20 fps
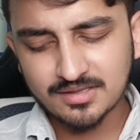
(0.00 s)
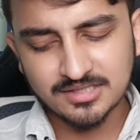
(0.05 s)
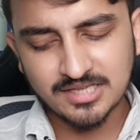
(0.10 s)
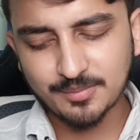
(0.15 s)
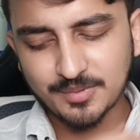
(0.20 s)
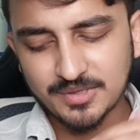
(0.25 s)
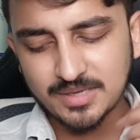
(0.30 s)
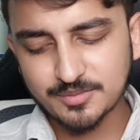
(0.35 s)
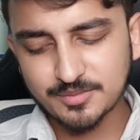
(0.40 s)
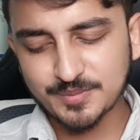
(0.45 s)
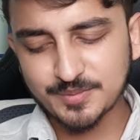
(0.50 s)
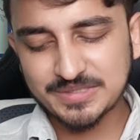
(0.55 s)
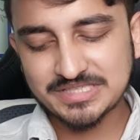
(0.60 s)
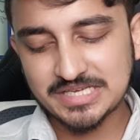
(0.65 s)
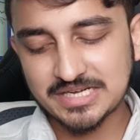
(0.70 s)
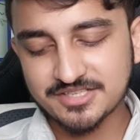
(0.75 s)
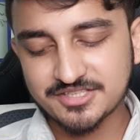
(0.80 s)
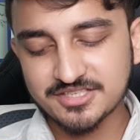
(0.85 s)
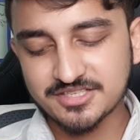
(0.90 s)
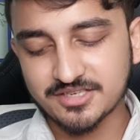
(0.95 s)
यहाँ पे आप जब
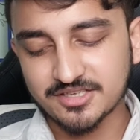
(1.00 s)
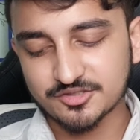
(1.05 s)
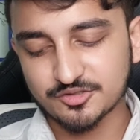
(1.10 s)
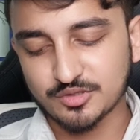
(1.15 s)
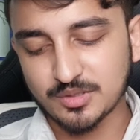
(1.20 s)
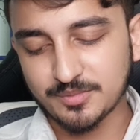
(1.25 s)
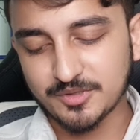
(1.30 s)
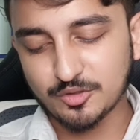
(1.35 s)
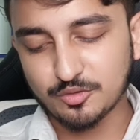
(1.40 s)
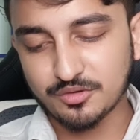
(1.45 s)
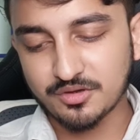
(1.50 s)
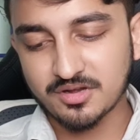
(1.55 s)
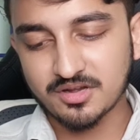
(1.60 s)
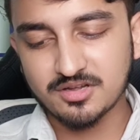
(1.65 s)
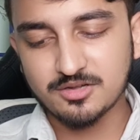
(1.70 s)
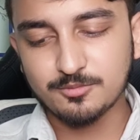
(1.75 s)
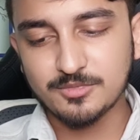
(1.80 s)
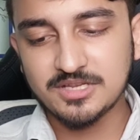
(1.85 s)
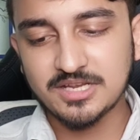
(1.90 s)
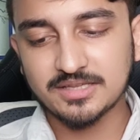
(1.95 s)
सारी चीज कर सकते हो यहाँ पे देखो
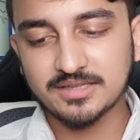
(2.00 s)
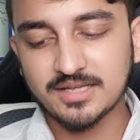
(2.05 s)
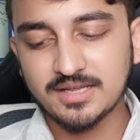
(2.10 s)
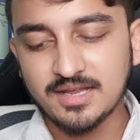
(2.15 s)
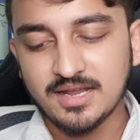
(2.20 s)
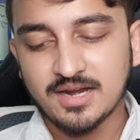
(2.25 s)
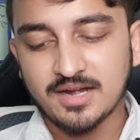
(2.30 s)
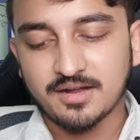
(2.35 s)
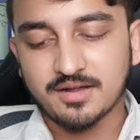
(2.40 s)
ट्रेन मिल जाता है